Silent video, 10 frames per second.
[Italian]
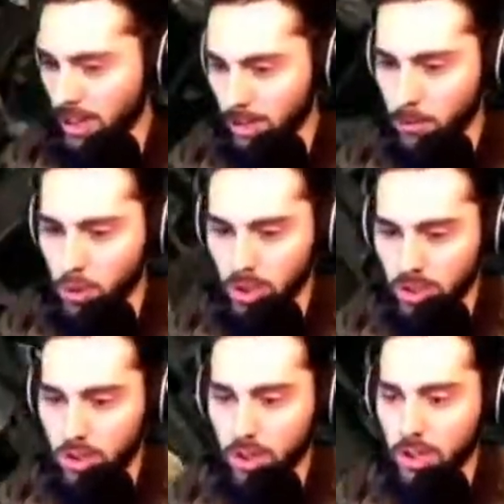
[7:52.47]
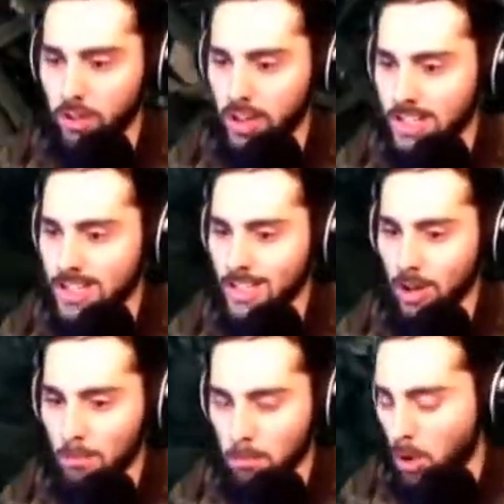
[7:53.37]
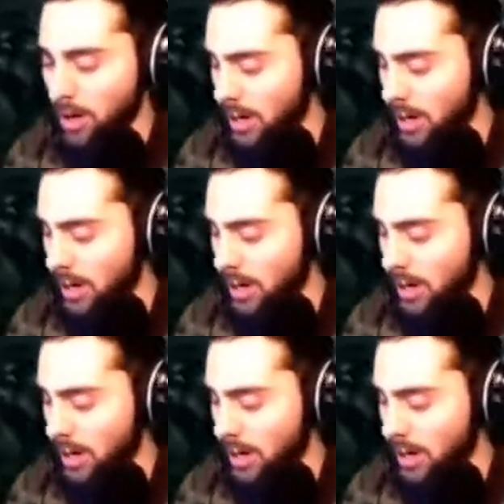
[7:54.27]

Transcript: Il fucile da cecchino, ragazzi, è una buona